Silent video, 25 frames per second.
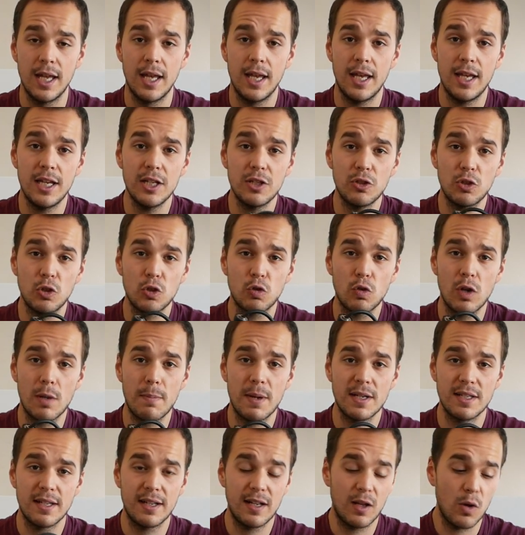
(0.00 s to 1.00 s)
Esto suele
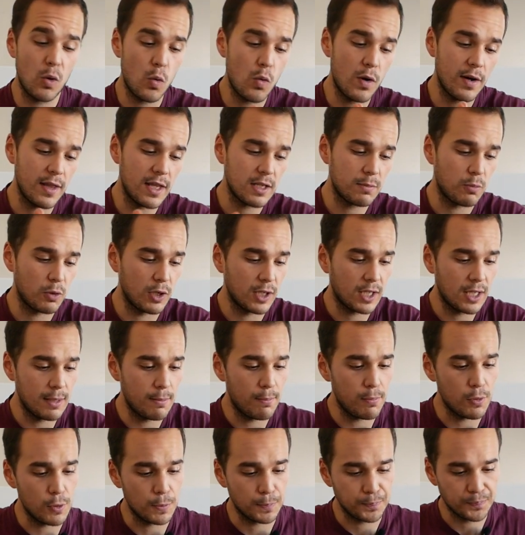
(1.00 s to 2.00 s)
pasar en cuerdas, por
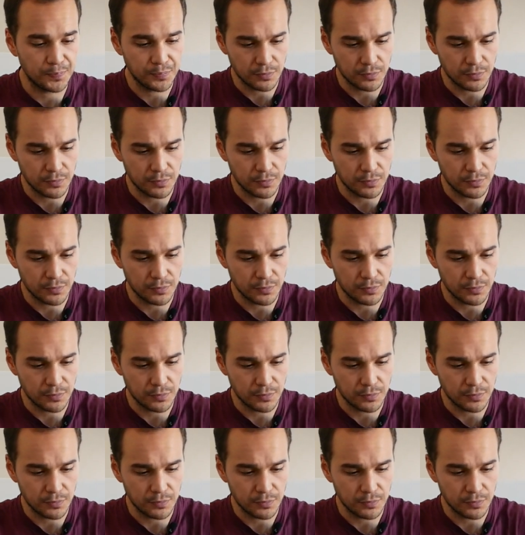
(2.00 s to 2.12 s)
ejemplo.